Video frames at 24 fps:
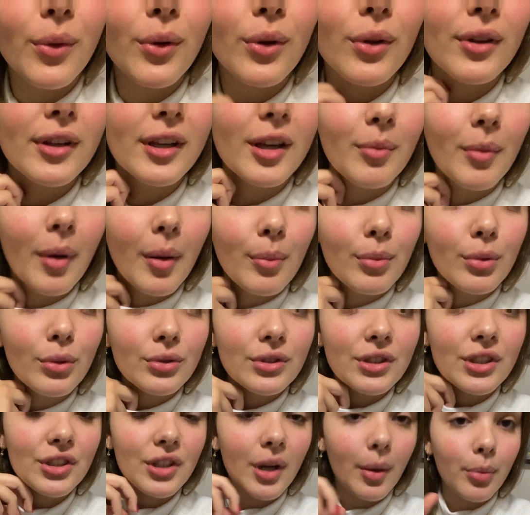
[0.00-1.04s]
coloquei uma
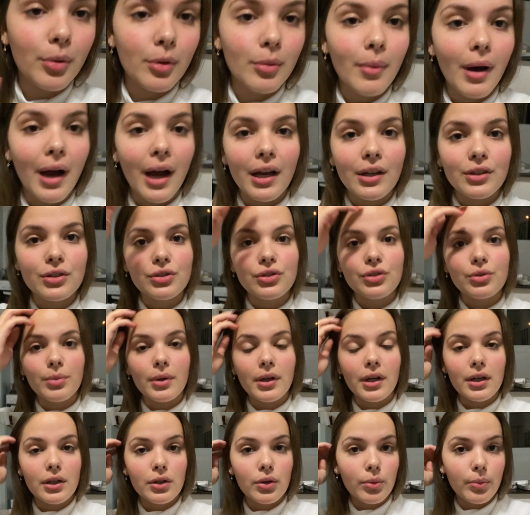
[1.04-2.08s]
blusa já por baixo de
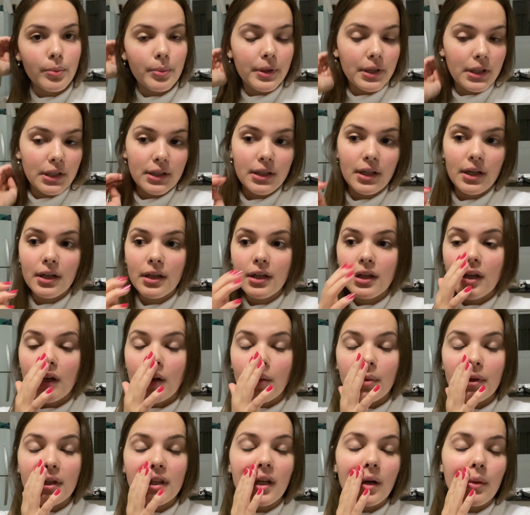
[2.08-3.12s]
manga comprida,
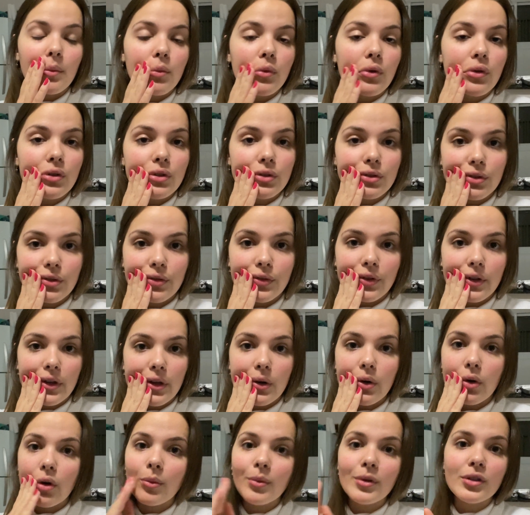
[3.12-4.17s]
que tá muito
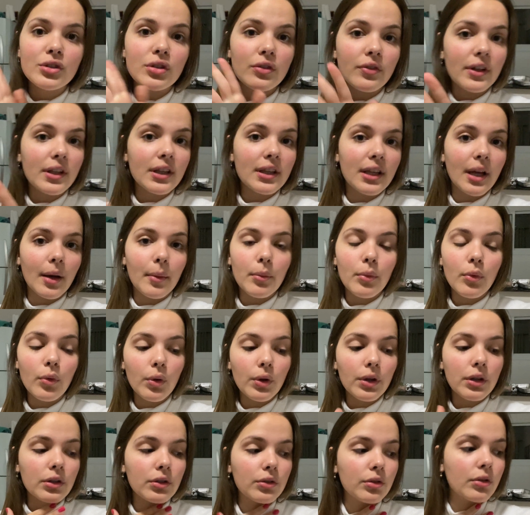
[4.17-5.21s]
frio, começou a ventar
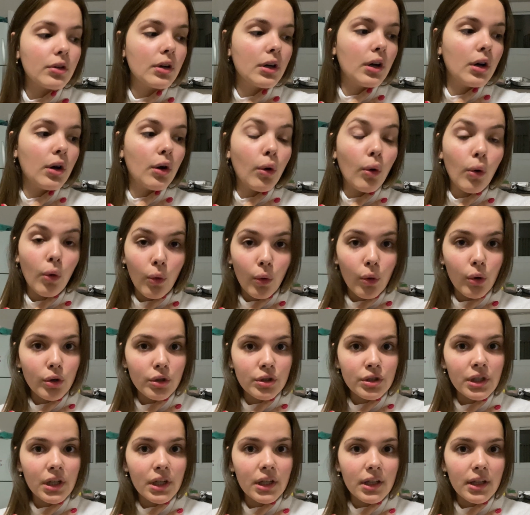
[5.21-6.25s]
muito
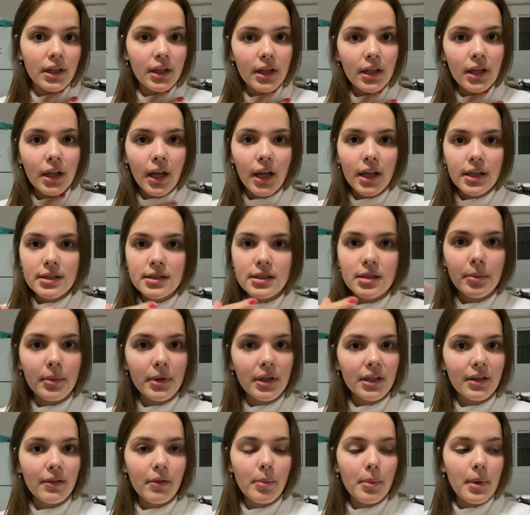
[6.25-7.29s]
hoje aqui, né?
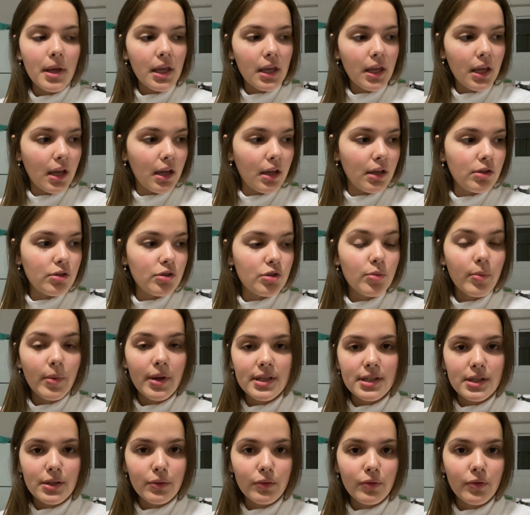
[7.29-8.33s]
semana tava bem quente,
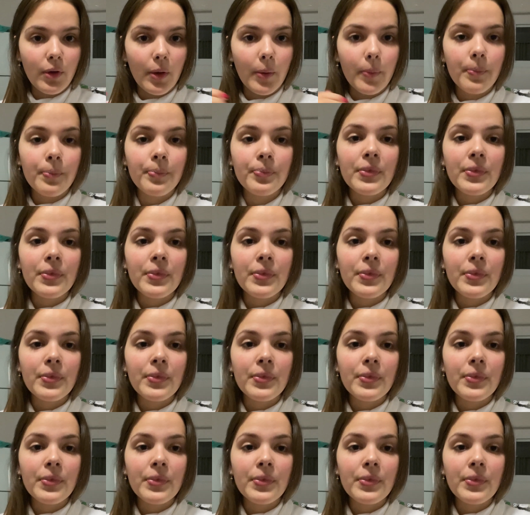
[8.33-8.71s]
mas enfim.